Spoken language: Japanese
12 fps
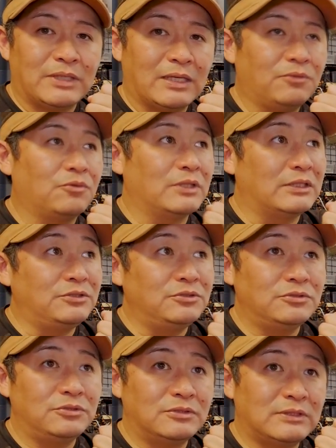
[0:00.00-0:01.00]
結構ね、
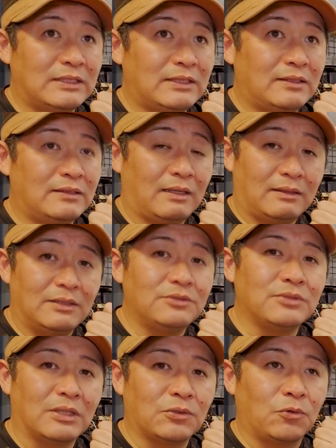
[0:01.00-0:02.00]
ニュース沙汰になって
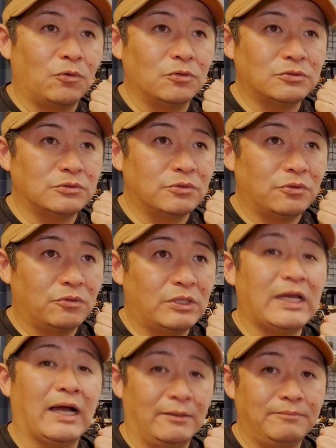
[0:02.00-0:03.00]
るのは航空法
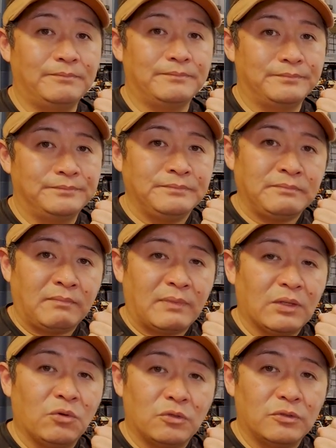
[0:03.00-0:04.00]
違反
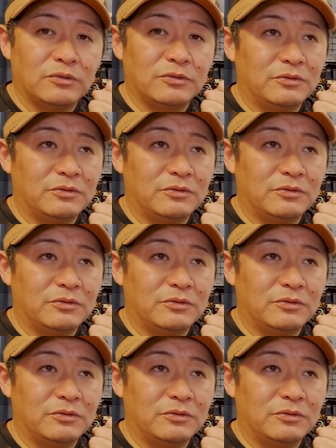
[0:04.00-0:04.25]
の